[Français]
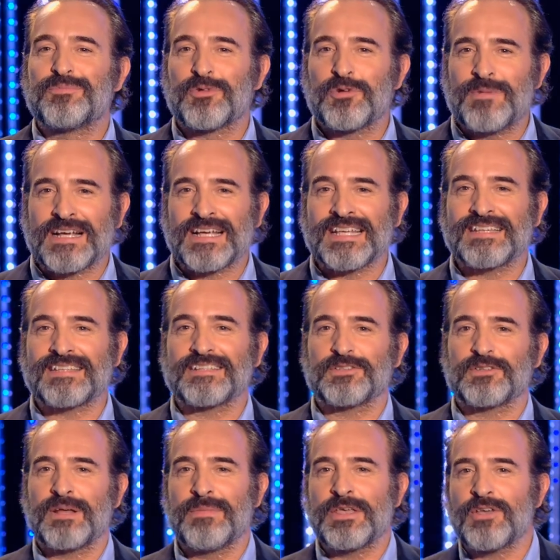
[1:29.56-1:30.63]
pour le Magritte
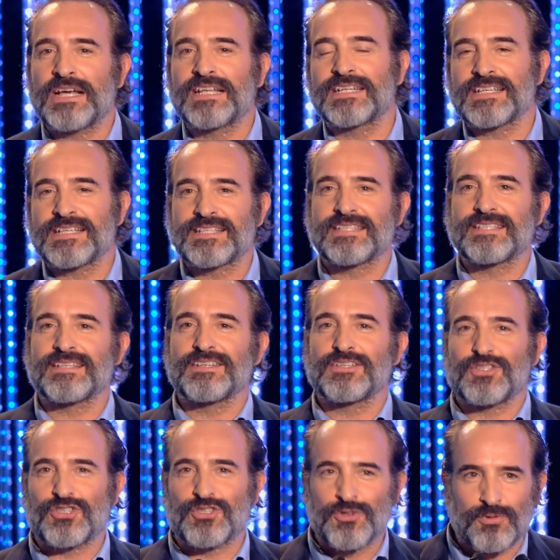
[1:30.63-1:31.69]
de la meilleure actrice
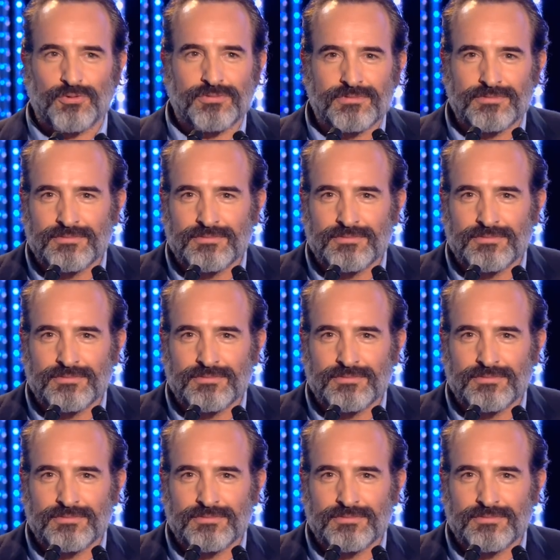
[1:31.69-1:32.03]
sont